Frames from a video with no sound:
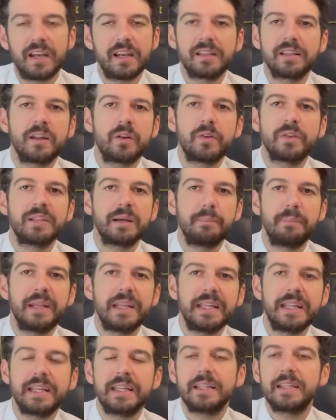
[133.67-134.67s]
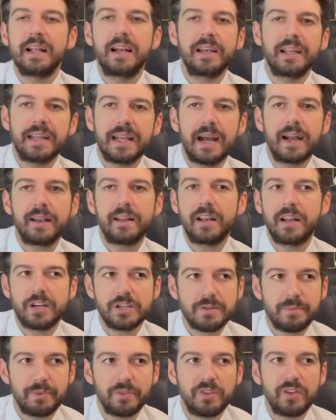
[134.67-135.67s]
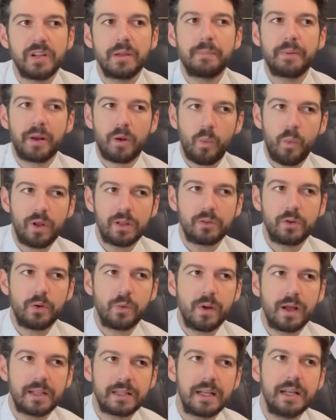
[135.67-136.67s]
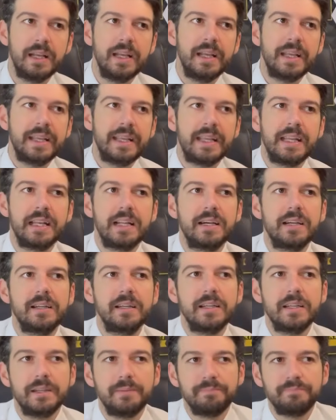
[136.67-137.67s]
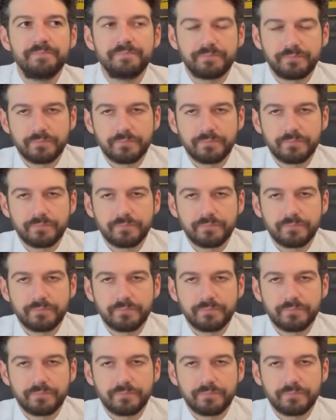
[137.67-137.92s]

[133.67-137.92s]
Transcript: all'interno dei tabellini della Liga e della Champions League per quanto riguarda il, ehm,